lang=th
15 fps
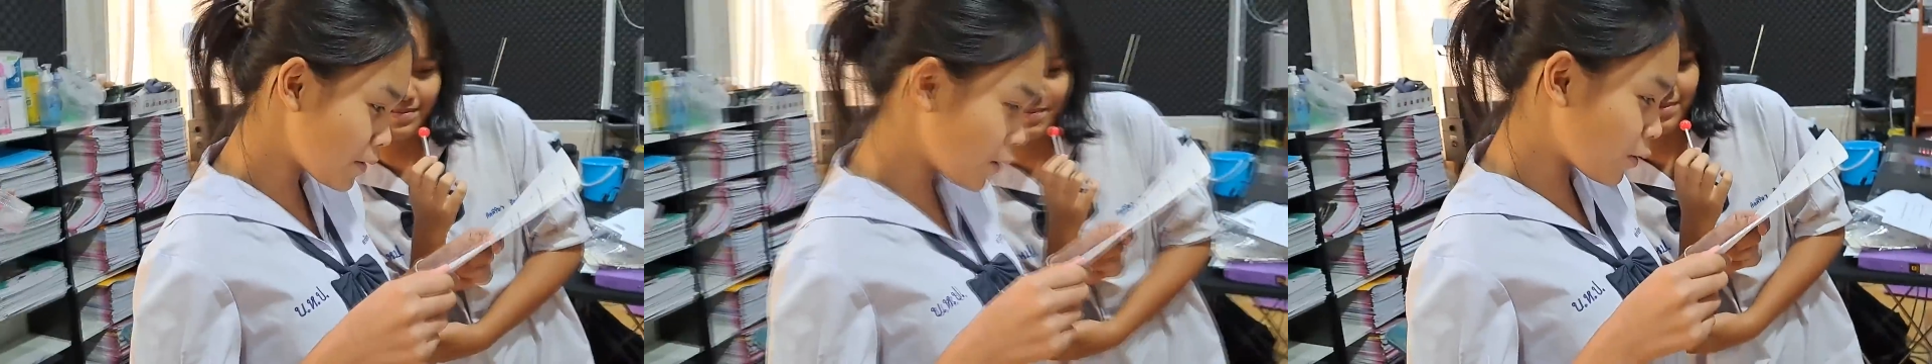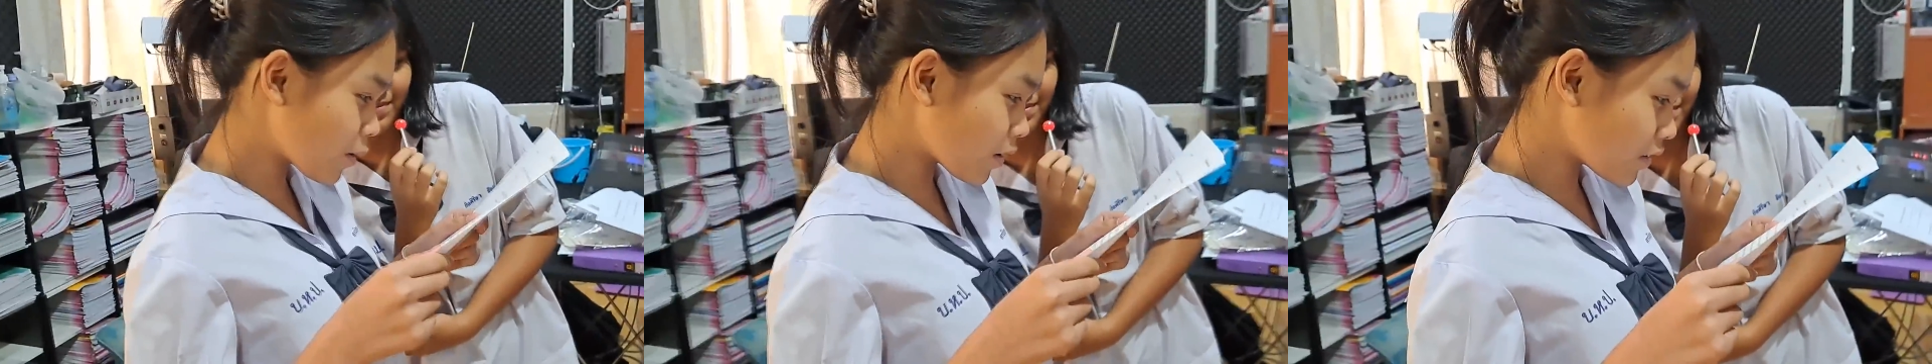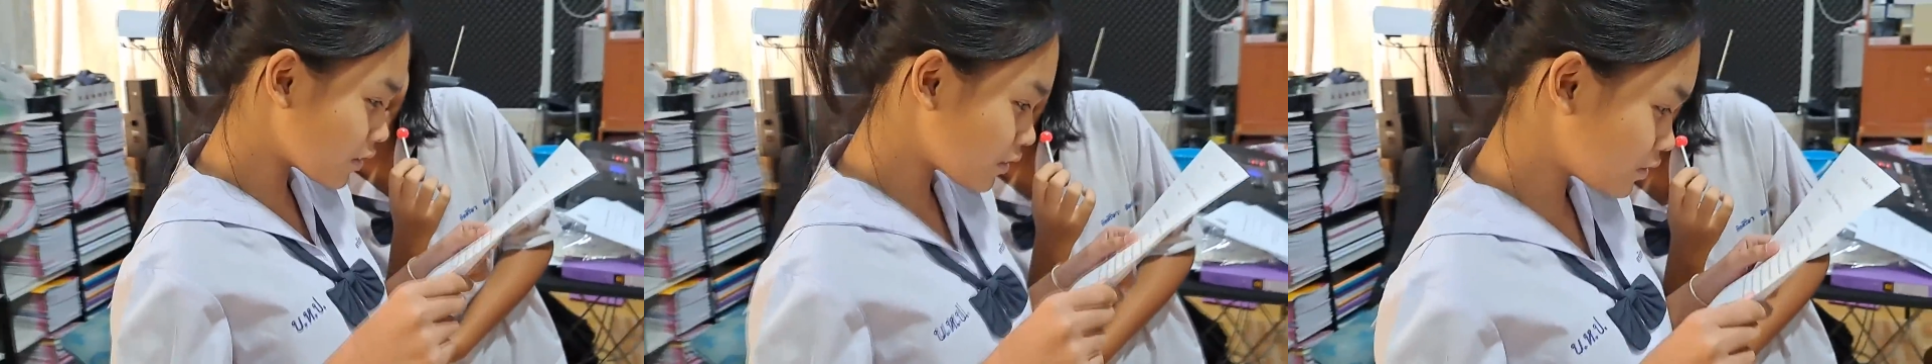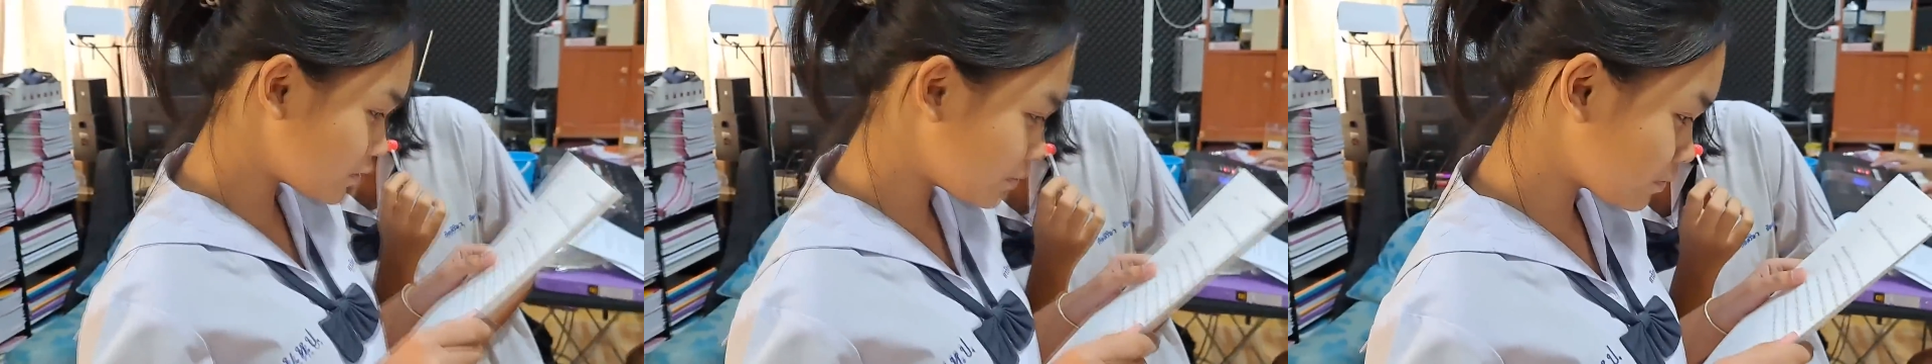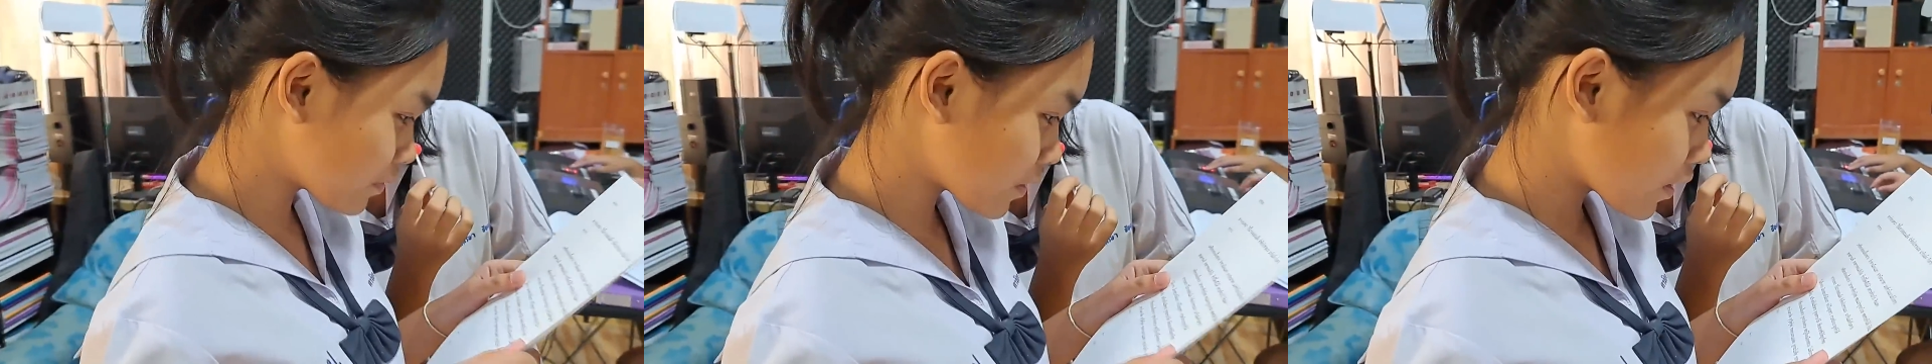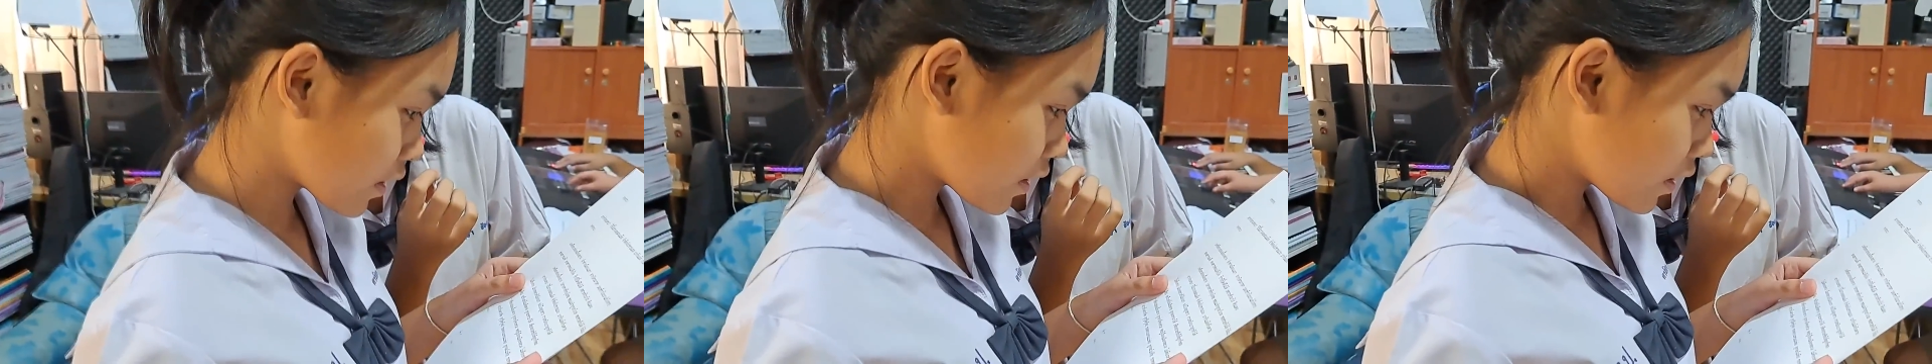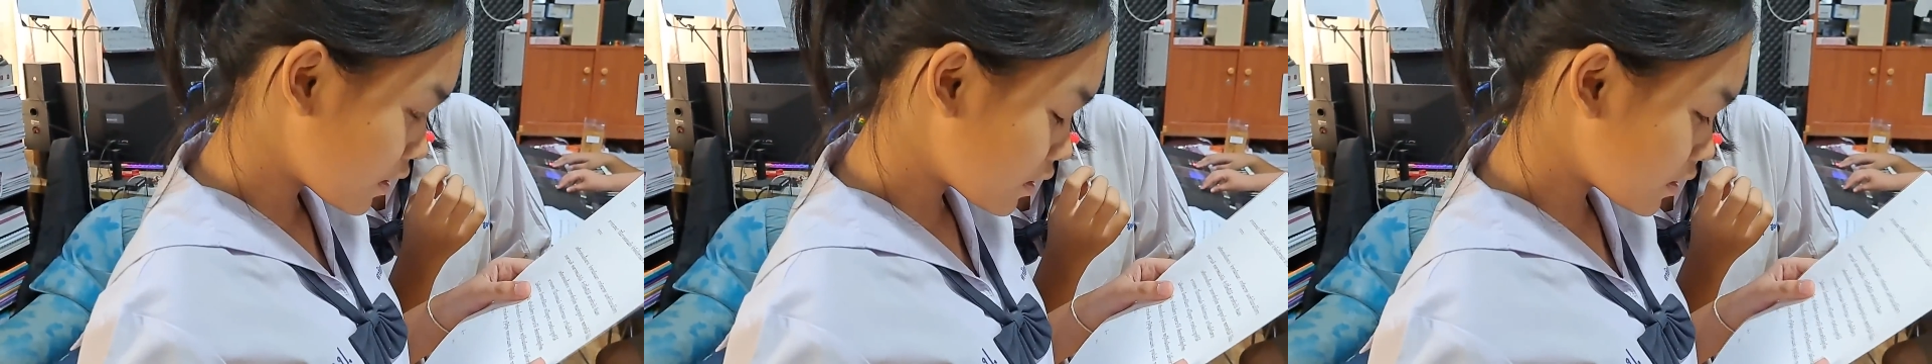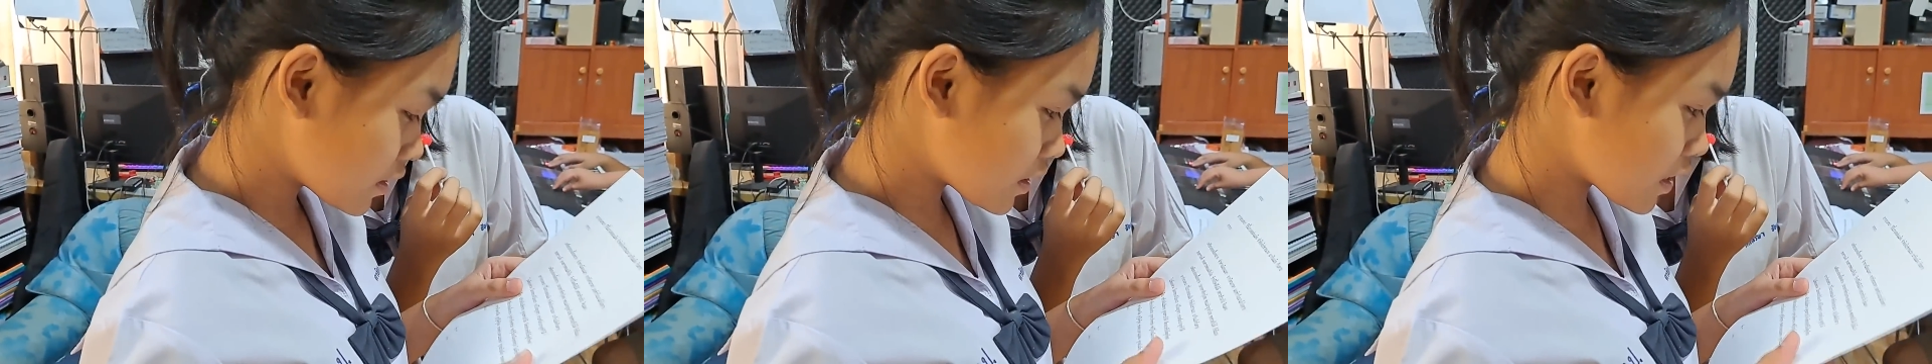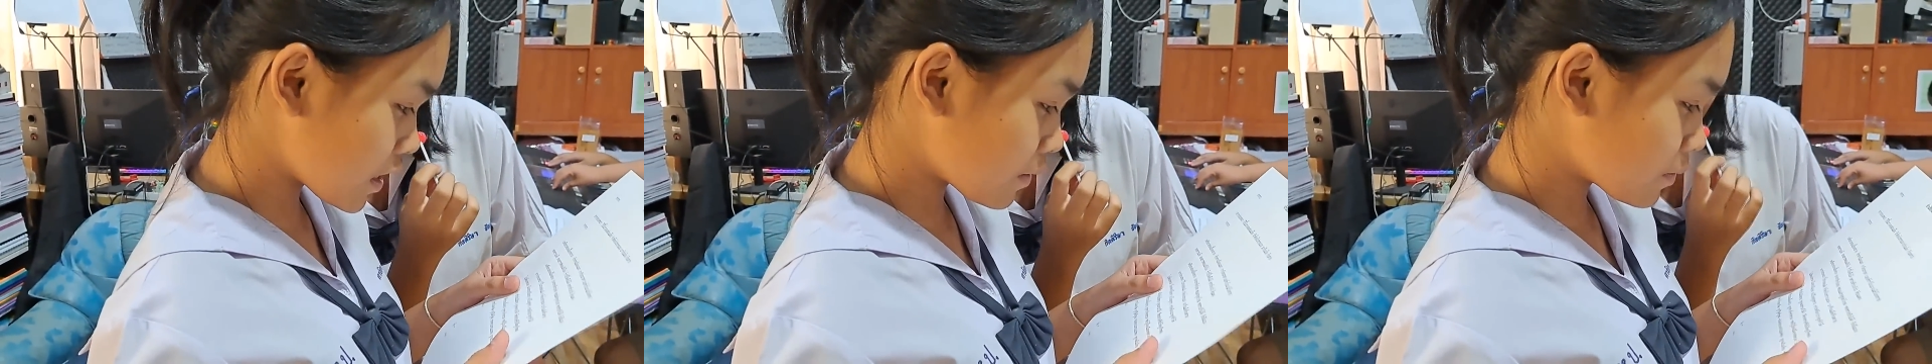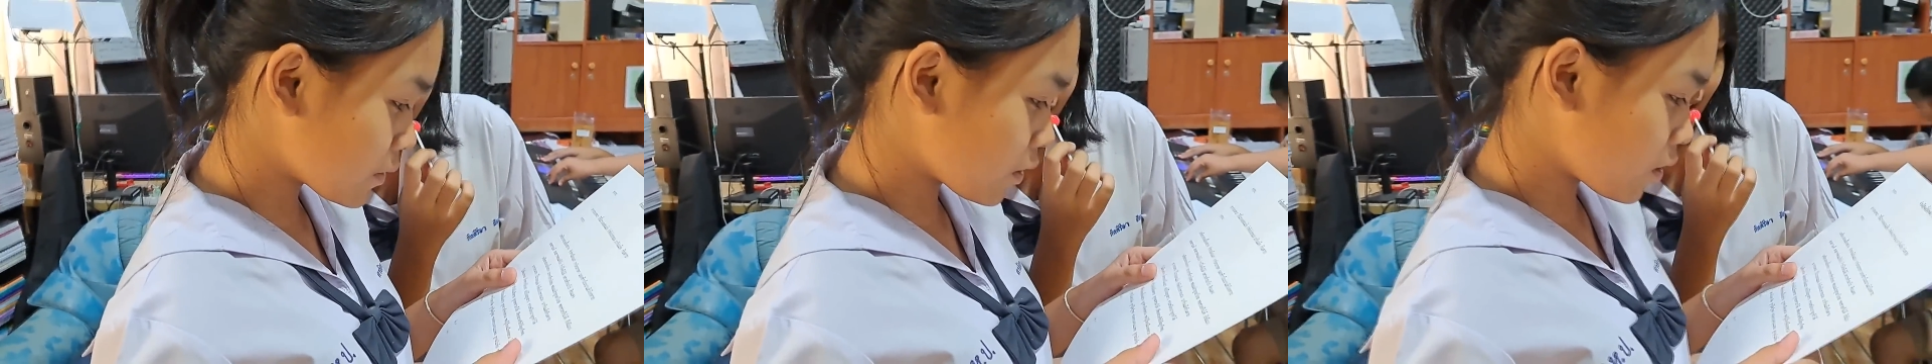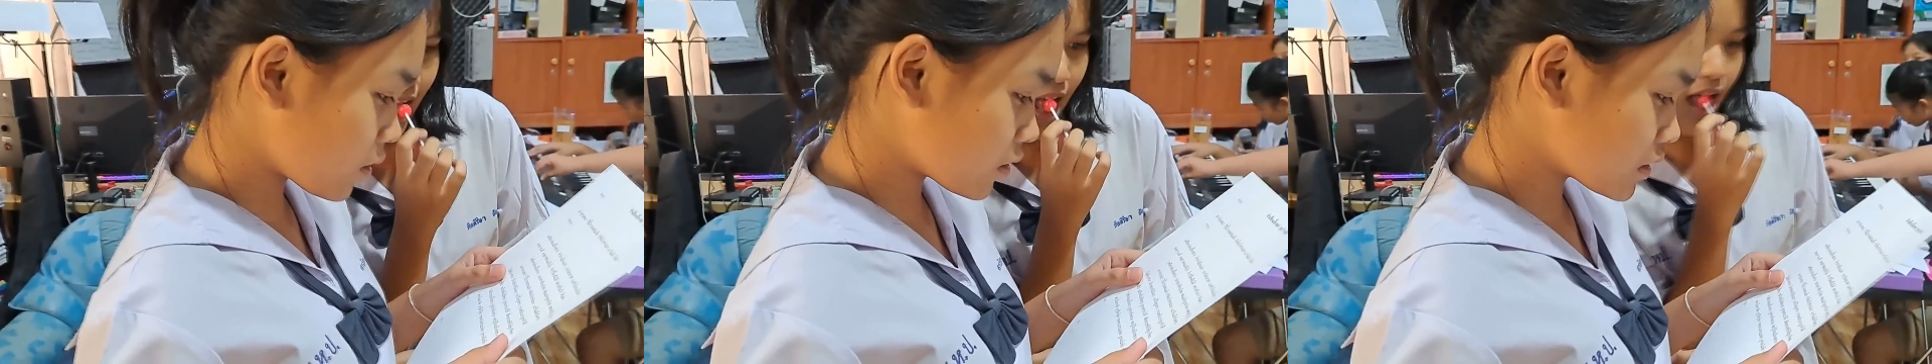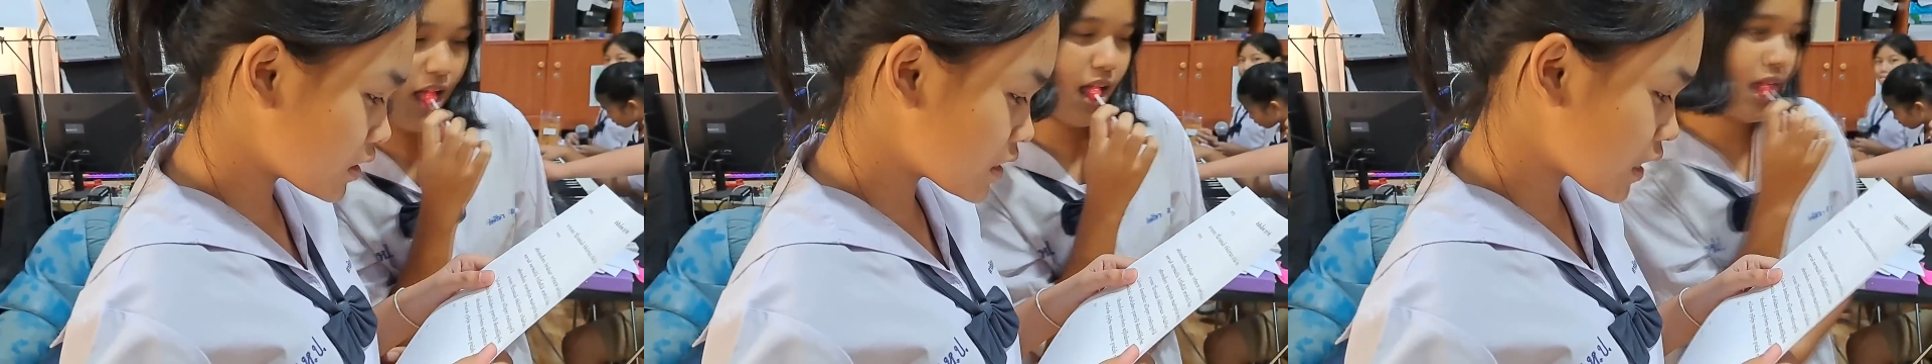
ไม่รู้เอาเอาเอาร้องร้องร้องเร็วๆเร็